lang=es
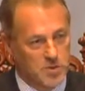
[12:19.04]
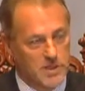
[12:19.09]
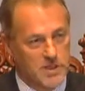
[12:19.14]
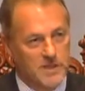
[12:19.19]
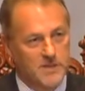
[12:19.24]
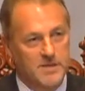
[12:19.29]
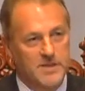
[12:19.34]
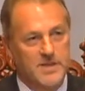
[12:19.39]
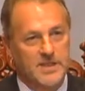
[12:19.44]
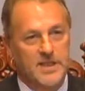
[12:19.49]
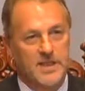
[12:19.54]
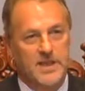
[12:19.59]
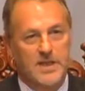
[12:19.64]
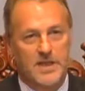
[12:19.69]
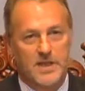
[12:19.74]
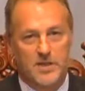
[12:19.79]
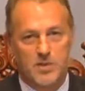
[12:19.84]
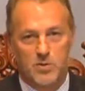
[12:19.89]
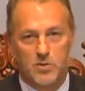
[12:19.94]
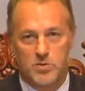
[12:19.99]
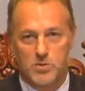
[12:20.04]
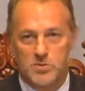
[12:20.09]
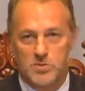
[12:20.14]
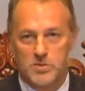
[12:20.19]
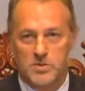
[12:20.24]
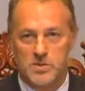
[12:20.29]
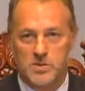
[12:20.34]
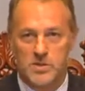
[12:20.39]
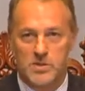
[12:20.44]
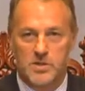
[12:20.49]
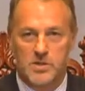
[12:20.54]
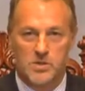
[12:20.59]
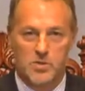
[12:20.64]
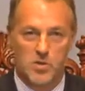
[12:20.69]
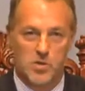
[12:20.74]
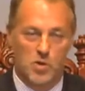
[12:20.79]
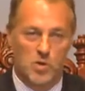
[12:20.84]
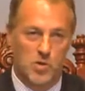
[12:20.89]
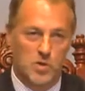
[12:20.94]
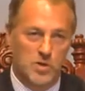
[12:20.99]
de la Avenida Larco,
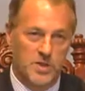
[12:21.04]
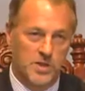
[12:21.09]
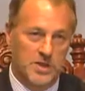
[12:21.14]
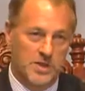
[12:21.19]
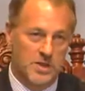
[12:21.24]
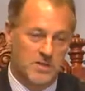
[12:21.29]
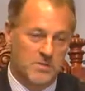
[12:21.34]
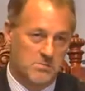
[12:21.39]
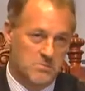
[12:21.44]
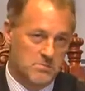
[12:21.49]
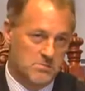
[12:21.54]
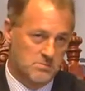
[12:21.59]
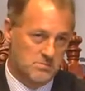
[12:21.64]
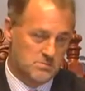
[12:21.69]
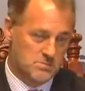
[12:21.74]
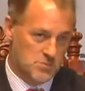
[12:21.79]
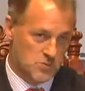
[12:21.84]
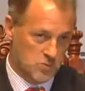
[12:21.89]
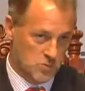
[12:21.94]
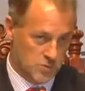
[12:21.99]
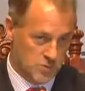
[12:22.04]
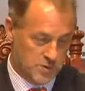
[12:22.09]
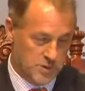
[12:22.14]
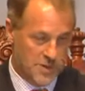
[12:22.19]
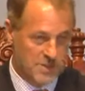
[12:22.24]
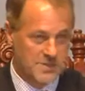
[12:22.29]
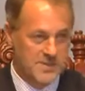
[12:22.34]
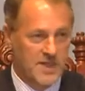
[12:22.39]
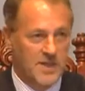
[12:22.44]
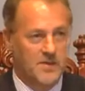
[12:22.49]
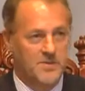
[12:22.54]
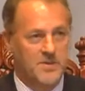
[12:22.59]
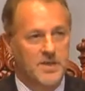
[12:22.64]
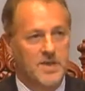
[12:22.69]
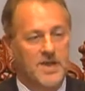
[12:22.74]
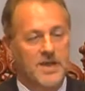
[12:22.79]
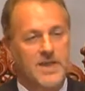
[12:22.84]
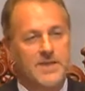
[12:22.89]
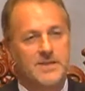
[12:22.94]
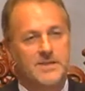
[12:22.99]
donde ustedes
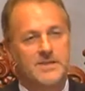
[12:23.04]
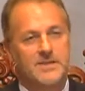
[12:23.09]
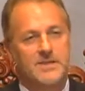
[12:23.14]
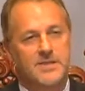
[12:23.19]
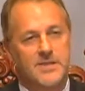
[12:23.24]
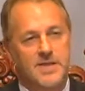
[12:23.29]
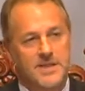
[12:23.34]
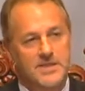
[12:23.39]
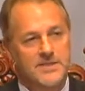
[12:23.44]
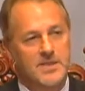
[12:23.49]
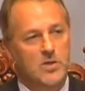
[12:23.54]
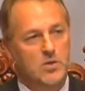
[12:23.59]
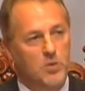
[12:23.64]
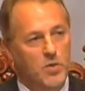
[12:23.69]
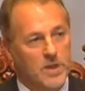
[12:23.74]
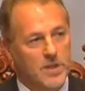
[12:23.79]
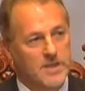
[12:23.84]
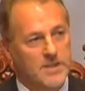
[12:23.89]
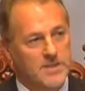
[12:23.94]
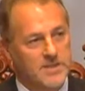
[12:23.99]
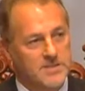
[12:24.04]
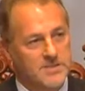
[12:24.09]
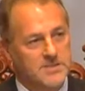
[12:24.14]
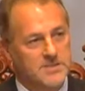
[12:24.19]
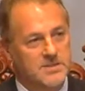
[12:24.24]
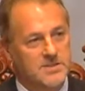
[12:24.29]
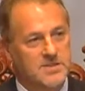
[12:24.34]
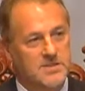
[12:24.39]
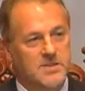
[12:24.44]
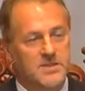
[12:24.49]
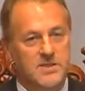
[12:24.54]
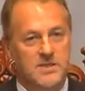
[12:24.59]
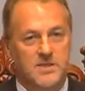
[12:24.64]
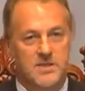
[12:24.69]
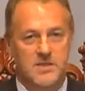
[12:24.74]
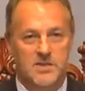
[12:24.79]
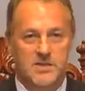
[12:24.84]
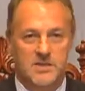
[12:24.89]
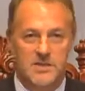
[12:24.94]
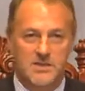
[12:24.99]
saben hay 13 cuadras
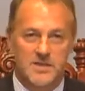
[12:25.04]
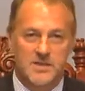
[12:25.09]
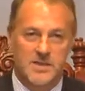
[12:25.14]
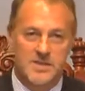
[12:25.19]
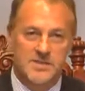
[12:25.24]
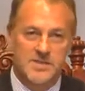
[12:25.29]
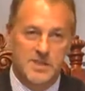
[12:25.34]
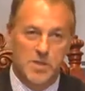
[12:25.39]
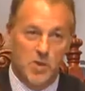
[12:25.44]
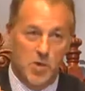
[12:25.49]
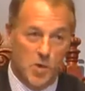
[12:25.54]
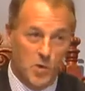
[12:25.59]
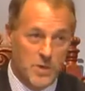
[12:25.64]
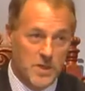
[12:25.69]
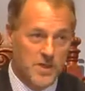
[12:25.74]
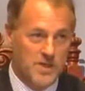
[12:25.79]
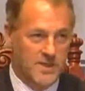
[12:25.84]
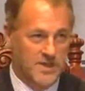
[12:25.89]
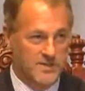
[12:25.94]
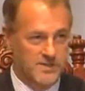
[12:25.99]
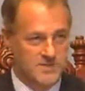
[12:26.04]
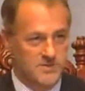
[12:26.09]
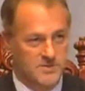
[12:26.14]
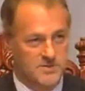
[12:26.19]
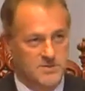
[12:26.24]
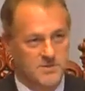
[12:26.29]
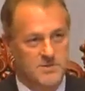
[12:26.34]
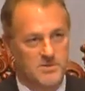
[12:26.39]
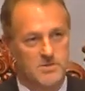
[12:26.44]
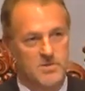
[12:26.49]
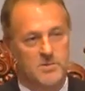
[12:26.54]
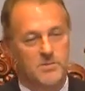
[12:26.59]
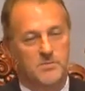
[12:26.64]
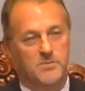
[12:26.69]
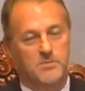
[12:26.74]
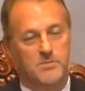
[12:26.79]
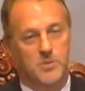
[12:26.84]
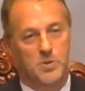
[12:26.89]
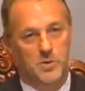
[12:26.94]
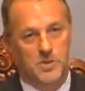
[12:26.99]
de ciclovía,
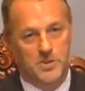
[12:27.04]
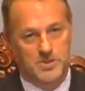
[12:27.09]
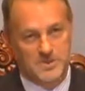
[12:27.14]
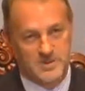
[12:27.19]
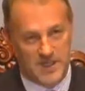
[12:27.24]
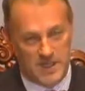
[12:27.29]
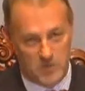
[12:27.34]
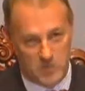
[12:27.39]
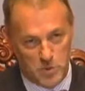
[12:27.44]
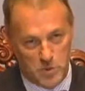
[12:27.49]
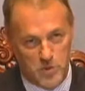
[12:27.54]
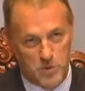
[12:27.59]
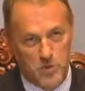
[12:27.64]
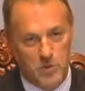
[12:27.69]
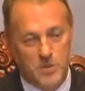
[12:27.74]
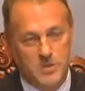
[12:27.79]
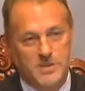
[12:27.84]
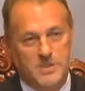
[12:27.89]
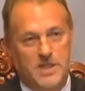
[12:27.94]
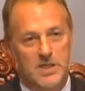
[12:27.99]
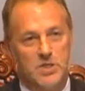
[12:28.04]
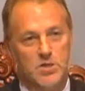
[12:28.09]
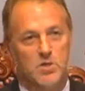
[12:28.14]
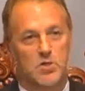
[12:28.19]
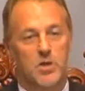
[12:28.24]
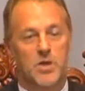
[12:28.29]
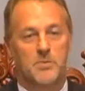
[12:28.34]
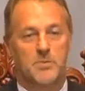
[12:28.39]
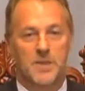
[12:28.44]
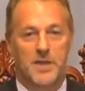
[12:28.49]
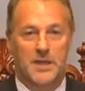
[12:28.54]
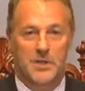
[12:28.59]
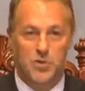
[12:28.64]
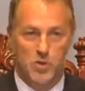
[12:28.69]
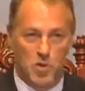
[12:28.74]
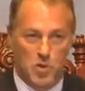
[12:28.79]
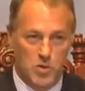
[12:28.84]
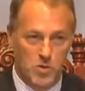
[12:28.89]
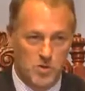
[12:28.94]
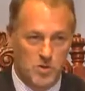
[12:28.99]
porque estamos priorizando al
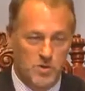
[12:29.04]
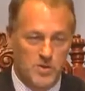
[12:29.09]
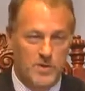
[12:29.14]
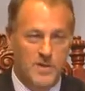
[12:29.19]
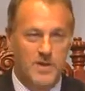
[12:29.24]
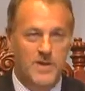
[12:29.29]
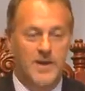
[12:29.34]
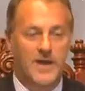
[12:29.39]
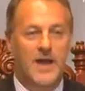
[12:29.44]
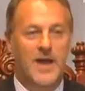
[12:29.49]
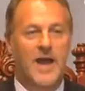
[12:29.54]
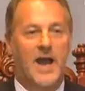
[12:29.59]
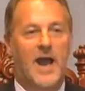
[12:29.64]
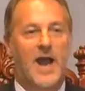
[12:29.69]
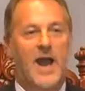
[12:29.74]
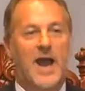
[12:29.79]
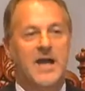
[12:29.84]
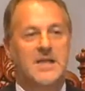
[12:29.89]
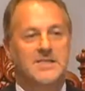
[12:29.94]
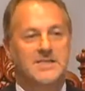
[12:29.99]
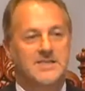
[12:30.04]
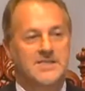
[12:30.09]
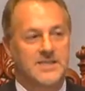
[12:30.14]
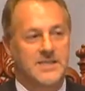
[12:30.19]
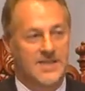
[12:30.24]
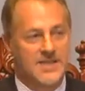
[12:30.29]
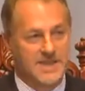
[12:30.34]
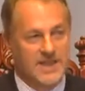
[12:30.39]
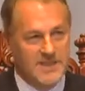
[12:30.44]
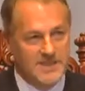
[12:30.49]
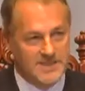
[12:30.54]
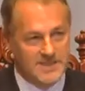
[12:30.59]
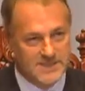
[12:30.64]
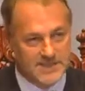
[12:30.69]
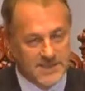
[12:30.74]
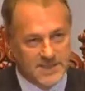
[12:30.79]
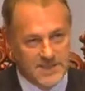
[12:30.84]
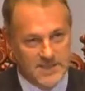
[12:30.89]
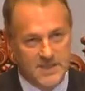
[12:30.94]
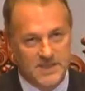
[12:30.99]
peatón, al
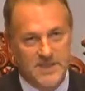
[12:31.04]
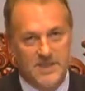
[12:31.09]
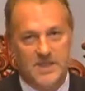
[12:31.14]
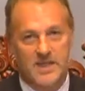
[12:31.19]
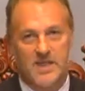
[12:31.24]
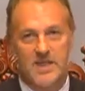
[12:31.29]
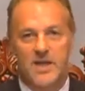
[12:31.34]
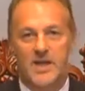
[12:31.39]
ciclista,